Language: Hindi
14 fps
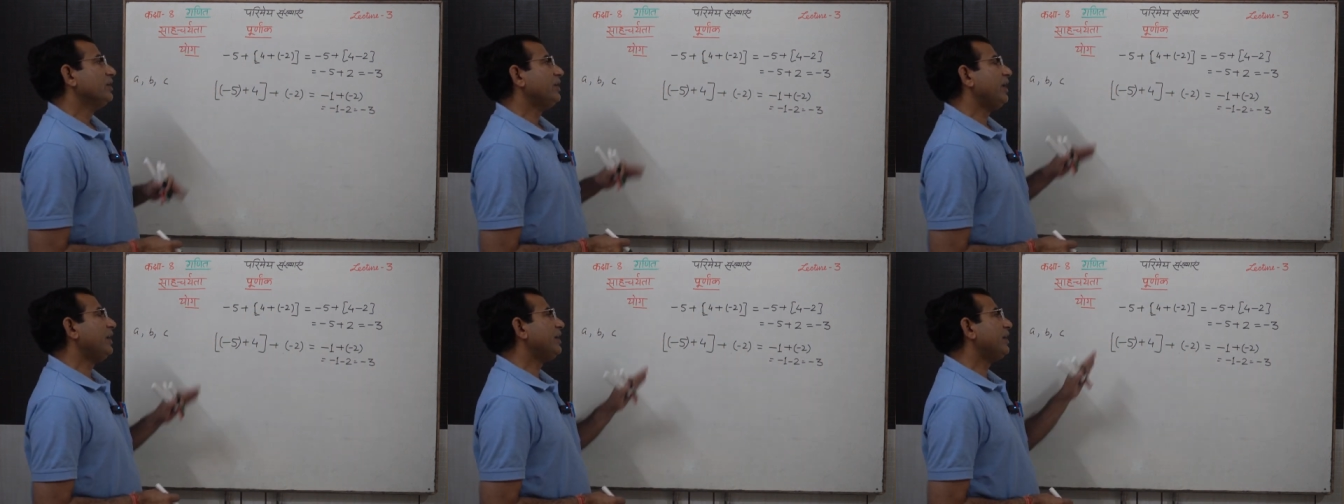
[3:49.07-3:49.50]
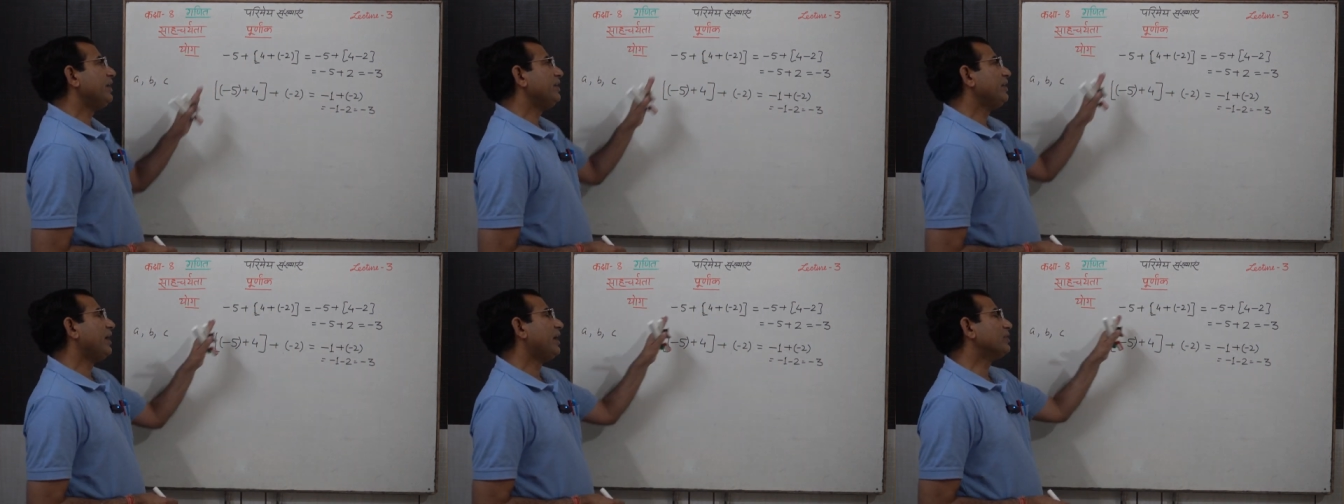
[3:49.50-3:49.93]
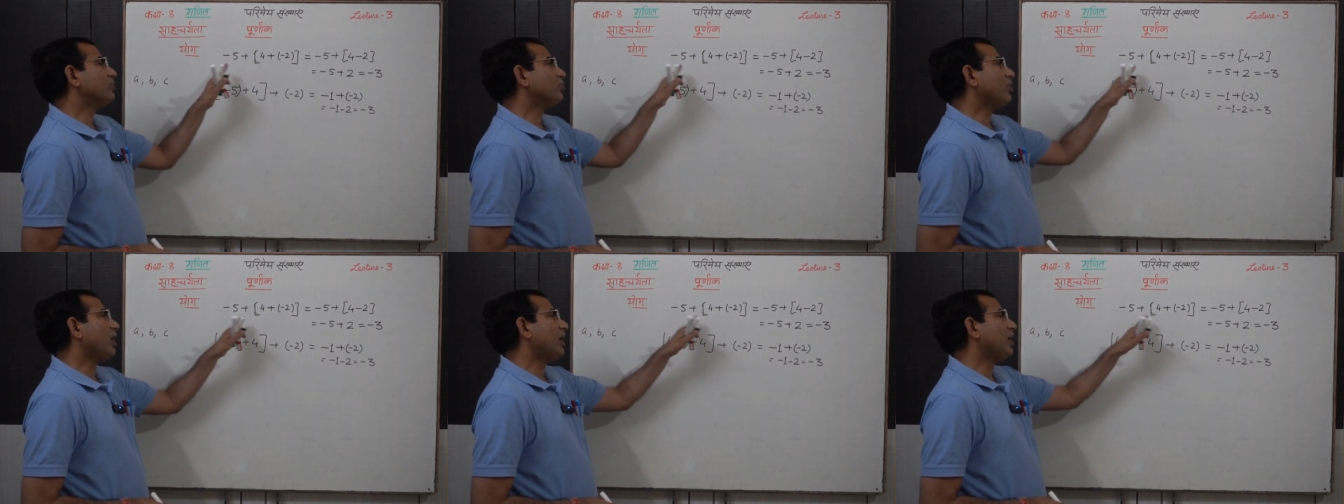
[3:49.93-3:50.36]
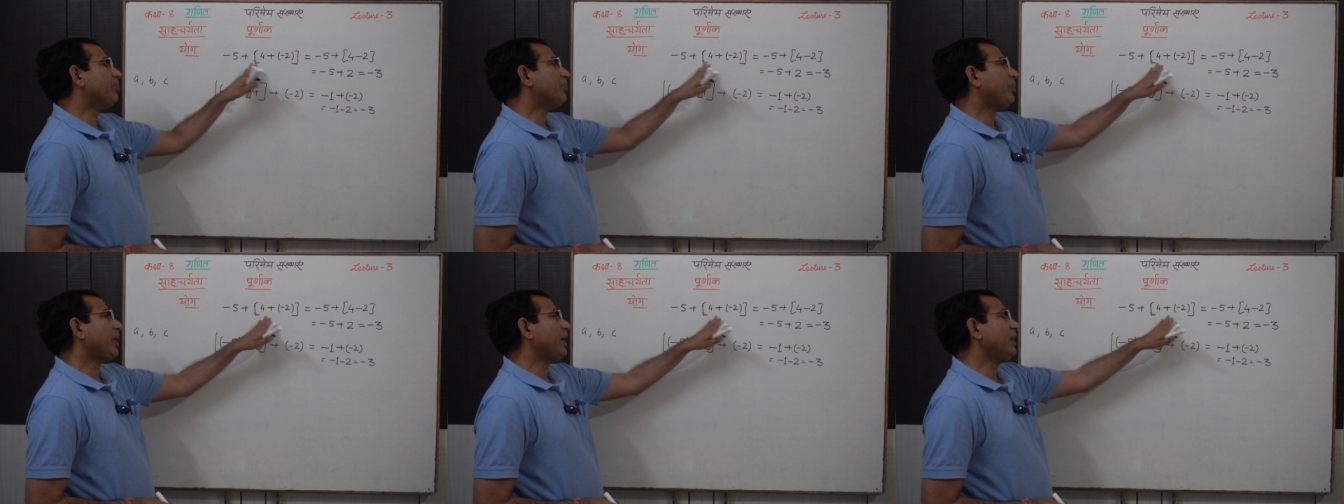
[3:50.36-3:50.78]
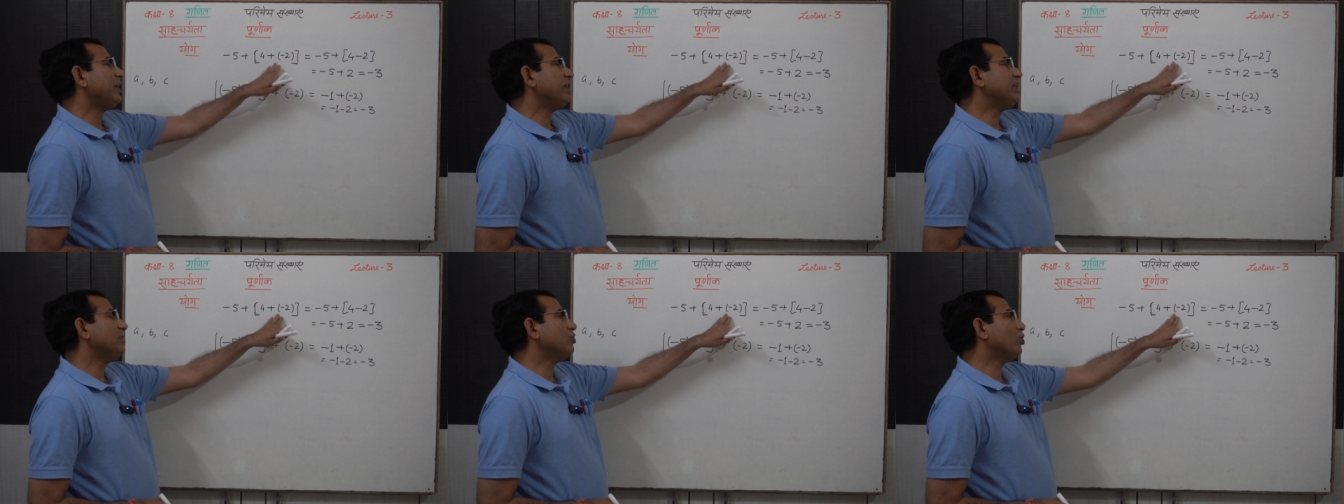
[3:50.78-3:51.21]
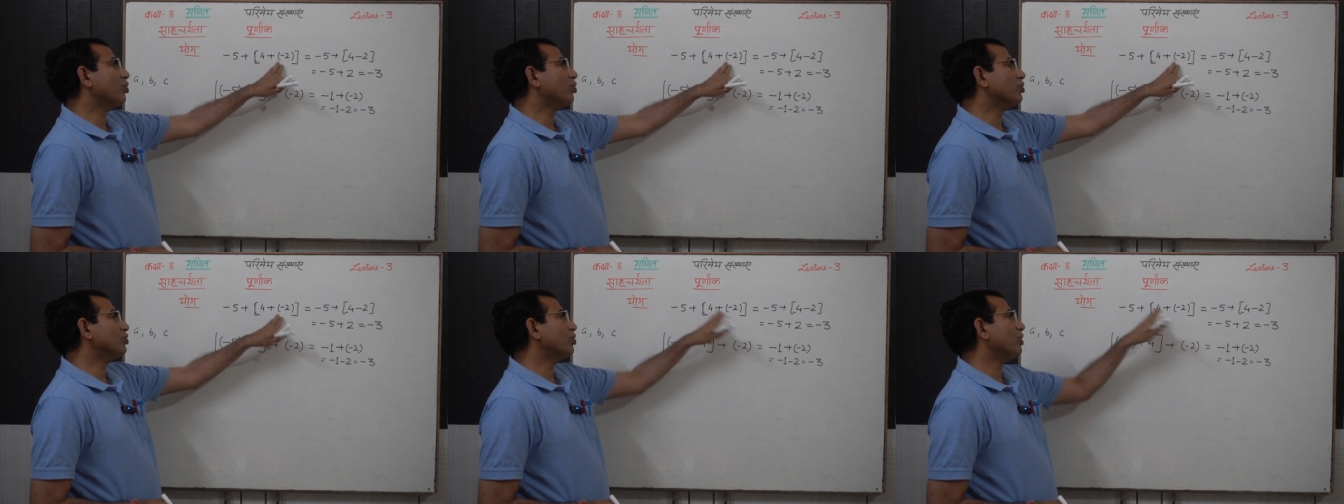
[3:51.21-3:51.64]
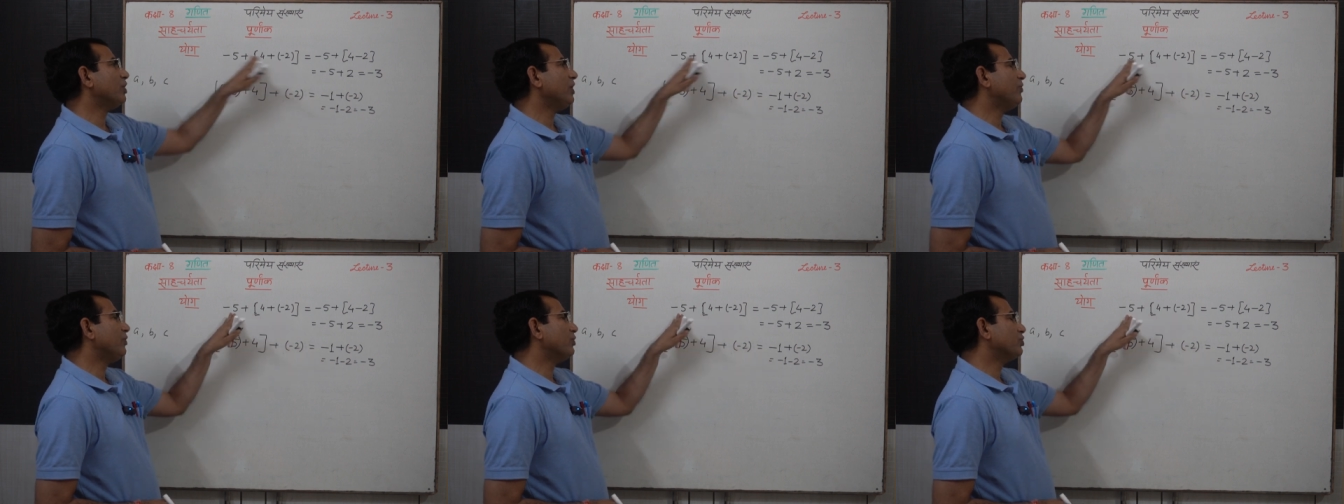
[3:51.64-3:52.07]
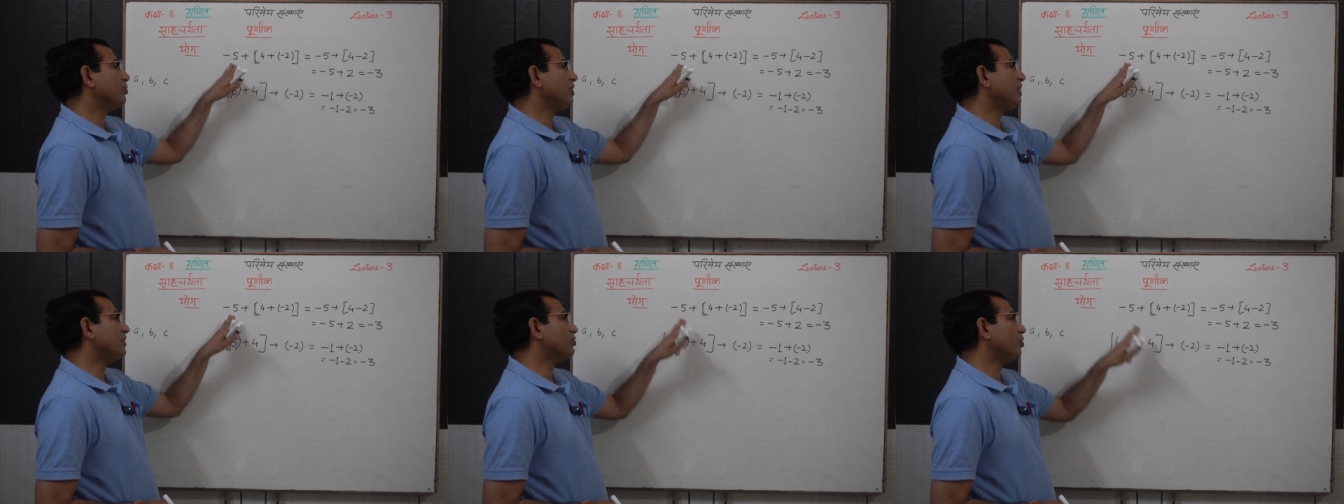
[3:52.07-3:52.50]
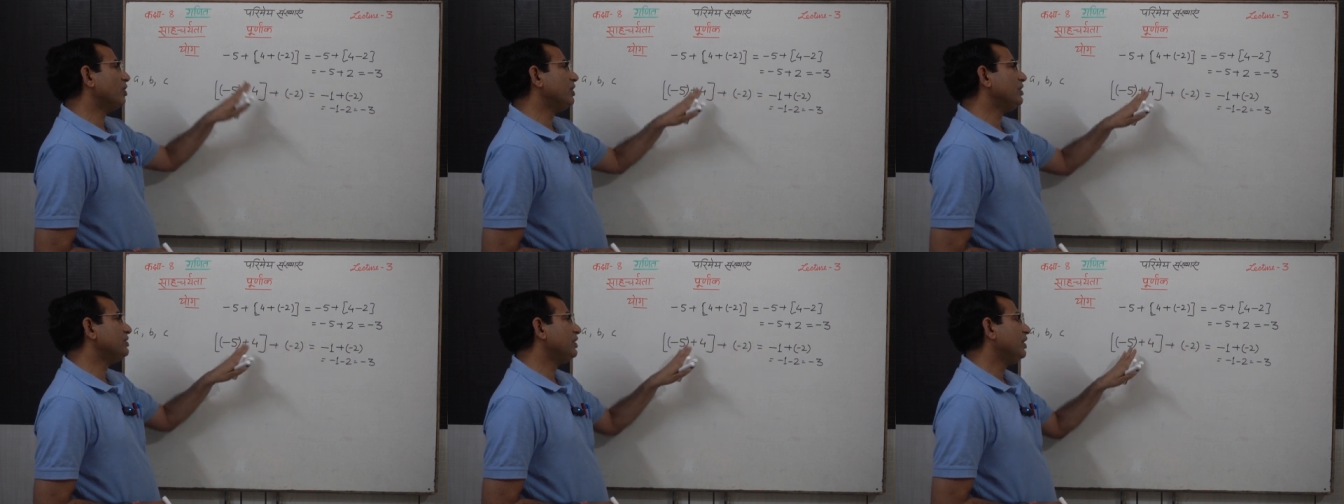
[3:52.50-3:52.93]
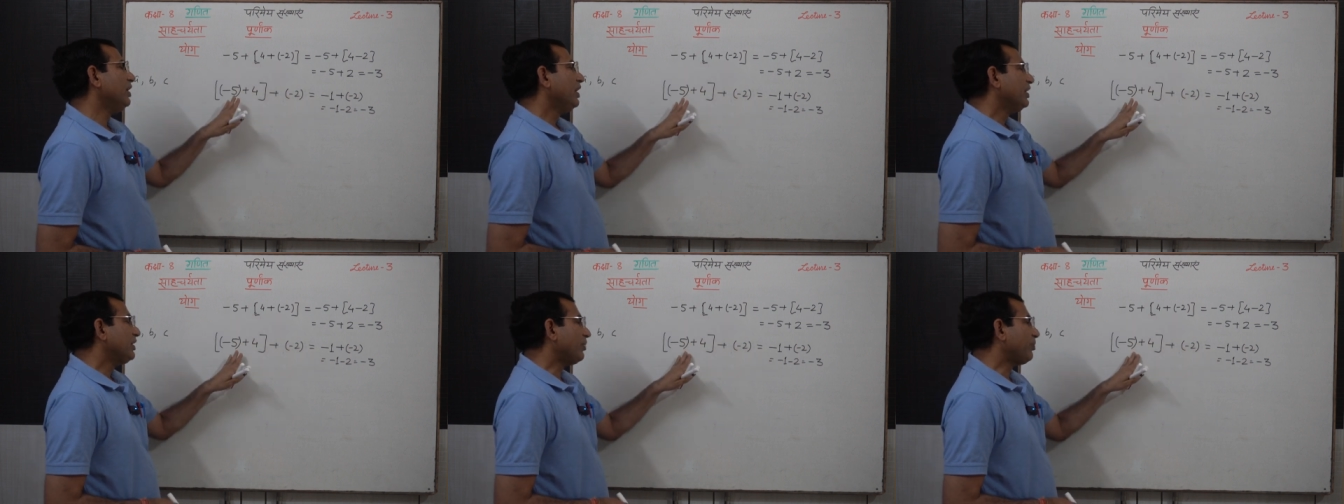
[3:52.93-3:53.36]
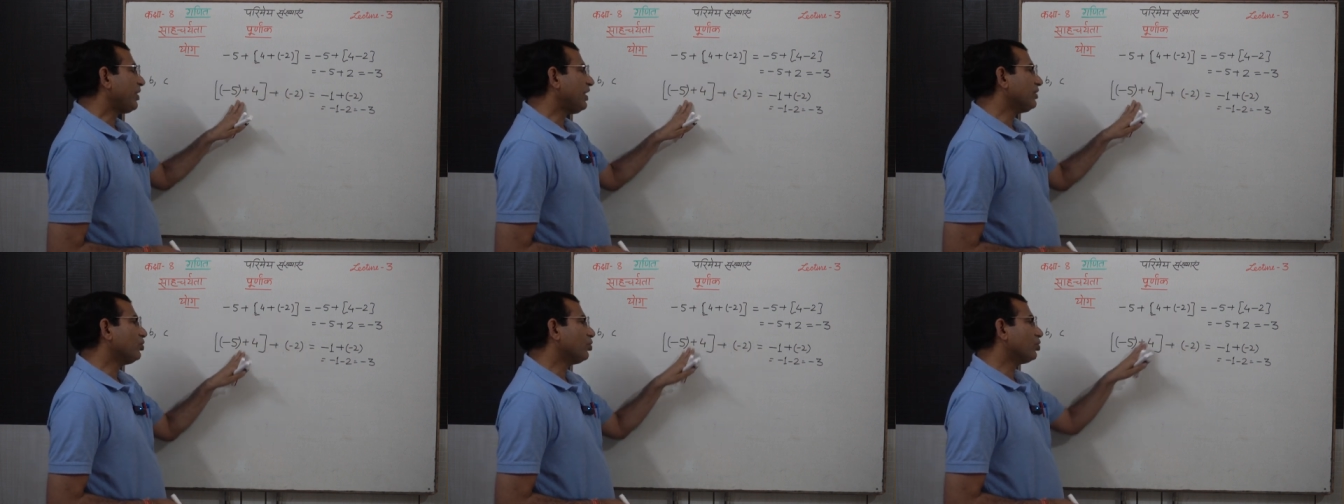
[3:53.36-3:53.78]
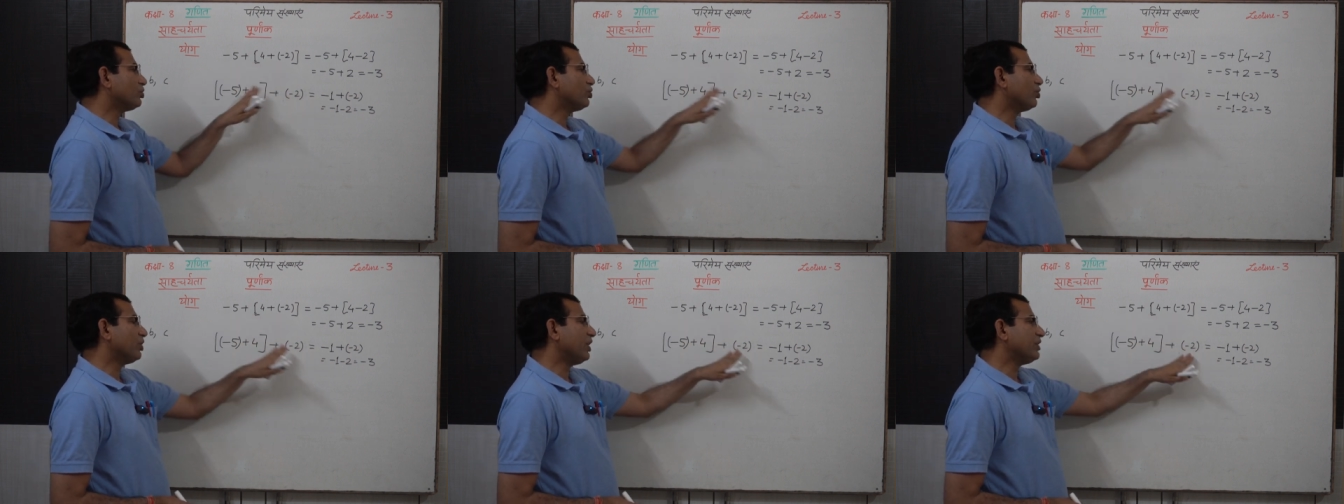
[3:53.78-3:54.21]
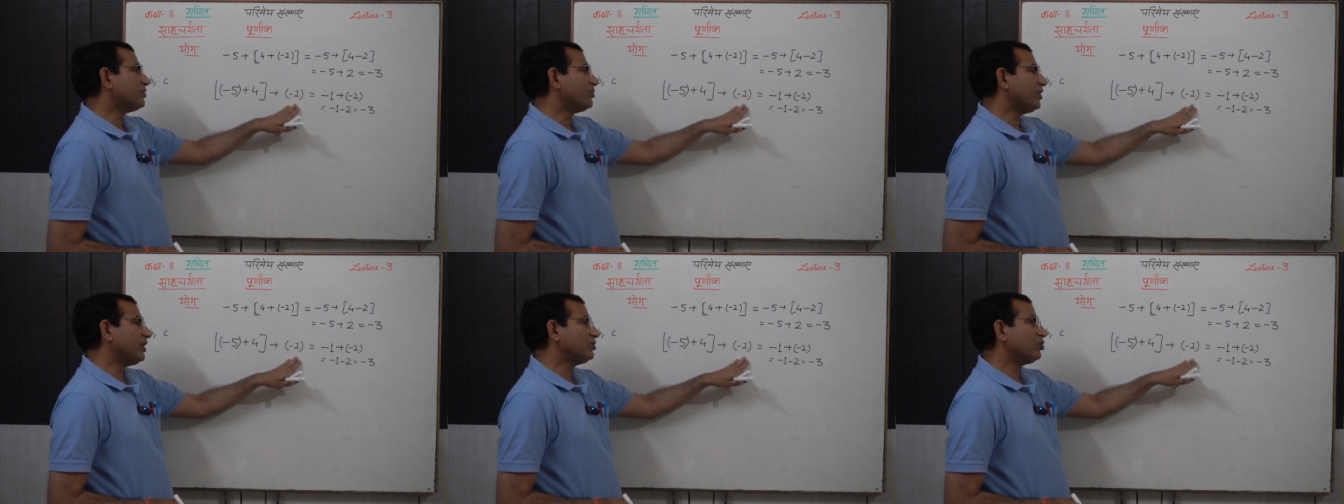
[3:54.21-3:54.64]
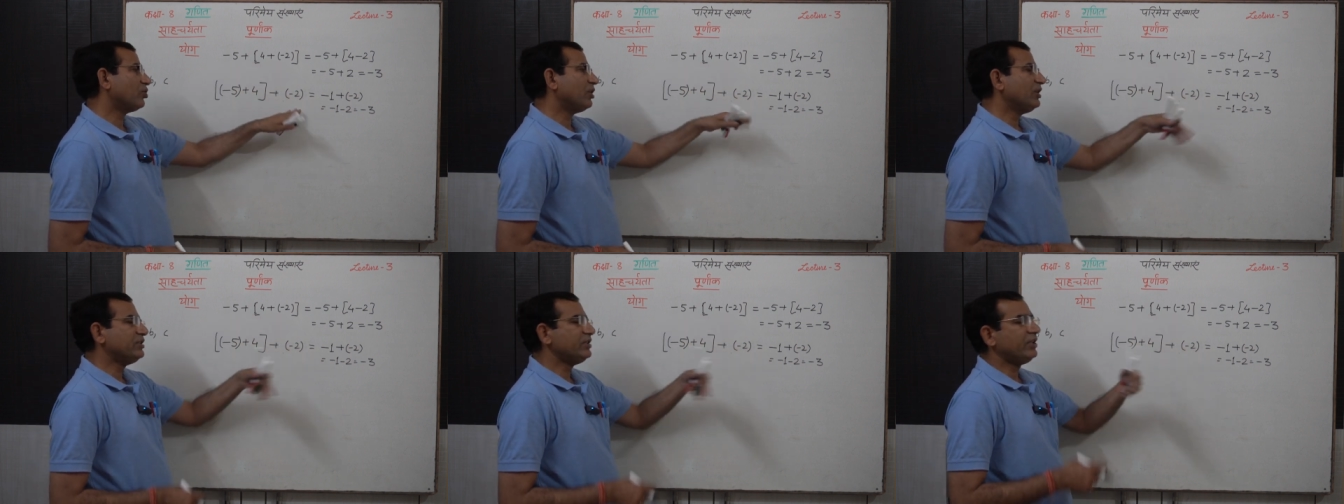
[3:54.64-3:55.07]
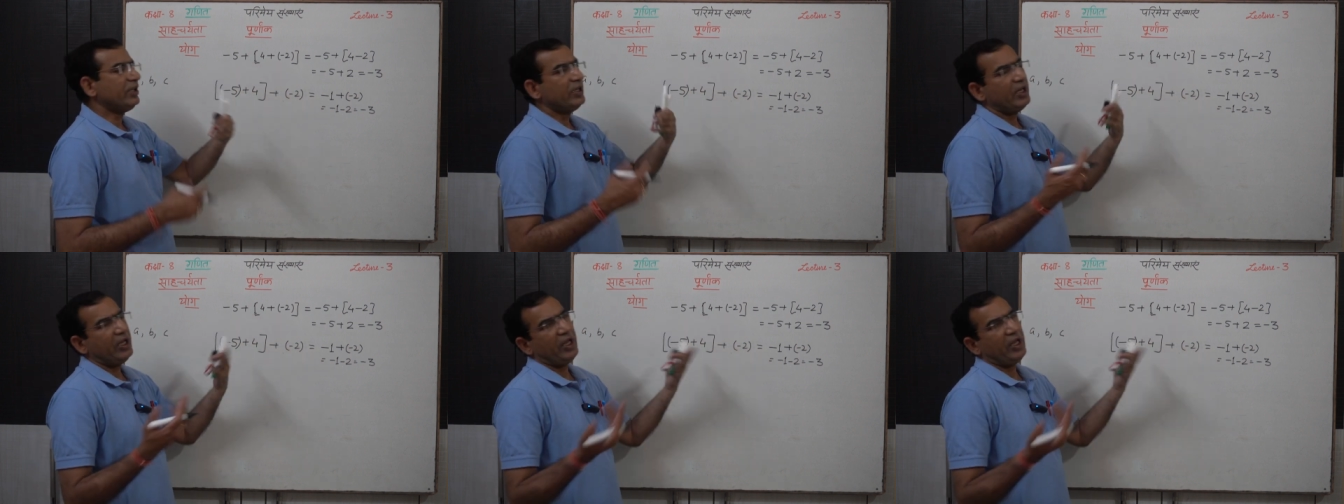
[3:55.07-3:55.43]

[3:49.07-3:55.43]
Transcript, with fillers: यानी कि या तो आप पहले इन दो को जोड़ के फिर उसमें ये जोड़ लीजिए या पहले दो को जोड़ के इसमें ये जोड़ लीजिए